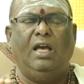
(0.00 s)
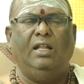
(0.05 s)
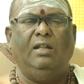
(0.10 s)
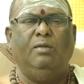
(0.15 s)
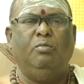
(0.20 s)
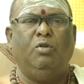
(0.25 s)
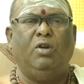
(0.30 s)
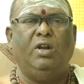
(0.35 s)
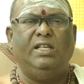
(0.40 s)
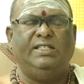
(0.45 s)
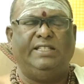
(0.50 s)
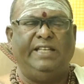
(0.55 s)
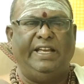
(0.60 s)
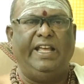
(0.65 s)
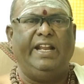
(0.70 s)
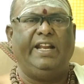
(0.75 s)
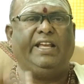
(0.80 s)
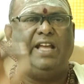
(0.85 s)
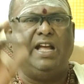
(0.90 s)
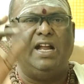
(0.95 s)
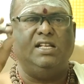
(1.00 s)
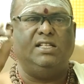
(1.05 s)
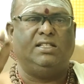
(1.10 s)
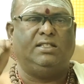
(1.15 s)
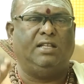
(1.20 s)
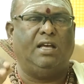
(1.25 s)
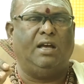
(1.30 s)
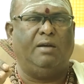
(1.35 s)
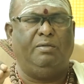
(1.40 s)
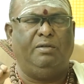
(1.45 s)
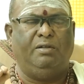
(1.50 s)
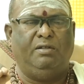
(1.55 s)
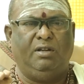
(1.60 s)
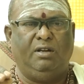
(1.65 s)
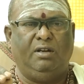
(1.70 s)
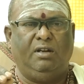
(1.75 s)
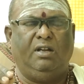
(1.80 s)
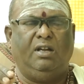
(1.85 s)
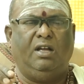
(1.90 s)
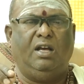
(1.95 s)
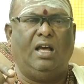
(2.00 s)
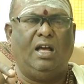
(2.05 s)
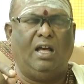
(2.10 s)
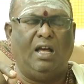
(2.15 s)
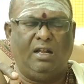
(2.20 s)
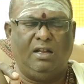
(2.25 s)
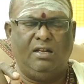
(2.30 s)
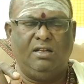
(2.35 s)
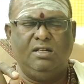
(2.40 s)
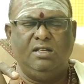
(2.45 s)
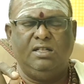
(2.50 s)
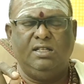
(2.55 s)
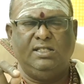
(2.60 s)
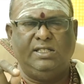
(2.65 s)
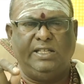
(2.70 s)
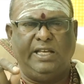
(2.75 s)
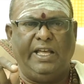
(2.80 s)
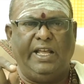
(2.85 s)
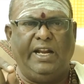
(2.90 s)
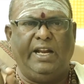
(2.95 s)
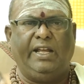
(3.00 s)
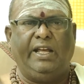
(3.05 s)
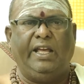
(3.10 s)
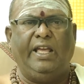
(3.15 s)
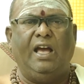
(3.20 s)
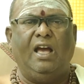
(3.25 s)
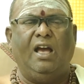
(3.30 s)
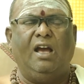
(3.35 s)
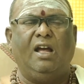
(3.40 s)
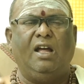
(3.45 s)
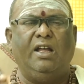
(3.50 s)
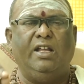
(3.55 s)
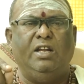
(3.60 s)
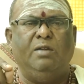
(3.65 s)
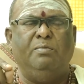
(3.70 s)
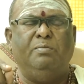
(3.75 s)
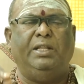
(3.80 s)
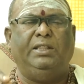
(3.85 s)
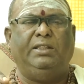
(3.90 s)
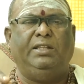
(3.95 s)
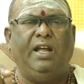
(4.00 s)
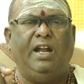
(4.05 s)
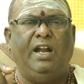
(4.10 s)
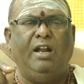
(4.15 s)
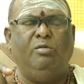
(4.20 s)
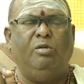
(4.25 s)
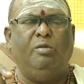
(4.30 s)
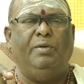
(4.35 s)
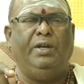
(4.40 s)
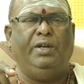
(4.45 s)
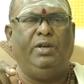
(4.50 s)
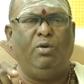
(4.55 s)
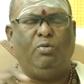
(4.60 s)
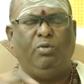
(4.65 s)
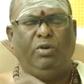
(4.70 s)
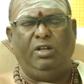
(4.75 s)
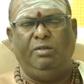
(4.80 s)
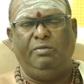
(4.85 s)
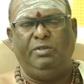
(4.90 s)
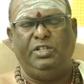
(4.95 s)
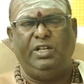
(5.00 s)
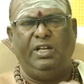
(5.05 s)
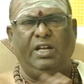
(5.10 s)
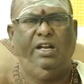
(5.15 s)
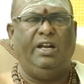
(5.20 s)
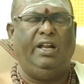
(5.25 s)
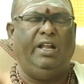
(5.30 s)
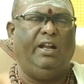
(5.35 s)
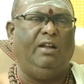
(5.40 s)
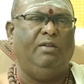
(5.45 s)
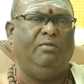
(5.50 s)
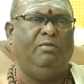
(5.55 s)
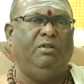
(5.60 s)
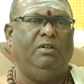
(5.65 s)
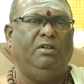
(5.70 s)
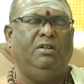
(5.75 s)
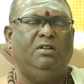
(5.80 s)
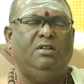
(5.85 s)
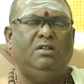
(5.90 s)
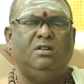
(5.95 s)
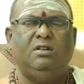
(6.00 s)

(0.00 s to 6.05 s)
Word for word: அதுபோல் செயற்கையான ஸ்தாபம் செயற்கையாக இன்பத்தை அனுபவிக்கக்கூடிய விஷயங்கள் எல்லாம் உண்டு